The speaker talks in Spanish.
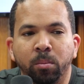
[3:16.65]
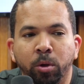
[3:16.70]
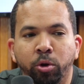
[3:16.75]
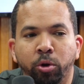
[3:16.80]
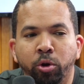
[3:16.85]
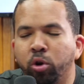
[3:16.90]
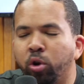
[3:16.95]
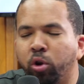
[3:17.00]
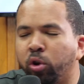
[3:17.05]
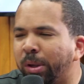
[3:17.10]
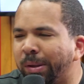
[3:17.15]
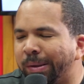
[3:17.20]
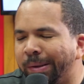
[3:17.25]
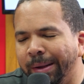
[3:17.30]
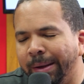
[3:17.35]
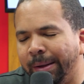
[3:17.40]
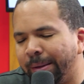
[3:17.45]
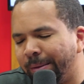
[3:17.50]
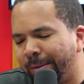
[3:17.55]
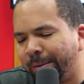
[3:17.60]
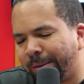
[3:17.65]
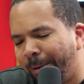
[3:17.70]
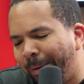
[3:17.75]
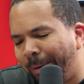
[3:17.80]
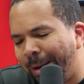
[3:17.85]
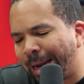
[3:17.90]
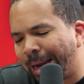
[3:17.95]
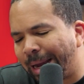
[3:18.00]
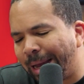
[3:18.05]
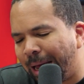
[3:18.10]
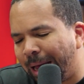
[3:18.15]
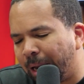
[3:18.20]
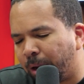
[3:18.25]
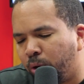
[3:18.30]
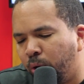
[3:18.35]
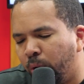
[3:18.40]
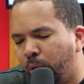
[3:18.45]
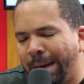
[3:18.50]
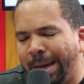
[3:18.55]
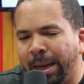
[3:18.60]
yo no sé si se vaya a quedar
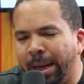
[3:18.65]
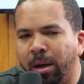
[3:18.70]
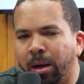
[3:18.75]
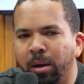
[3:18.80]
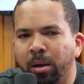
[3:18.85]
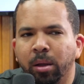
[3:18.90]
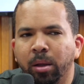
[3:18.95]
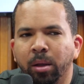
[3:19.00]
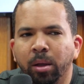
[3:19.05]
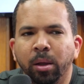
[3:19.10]
con él.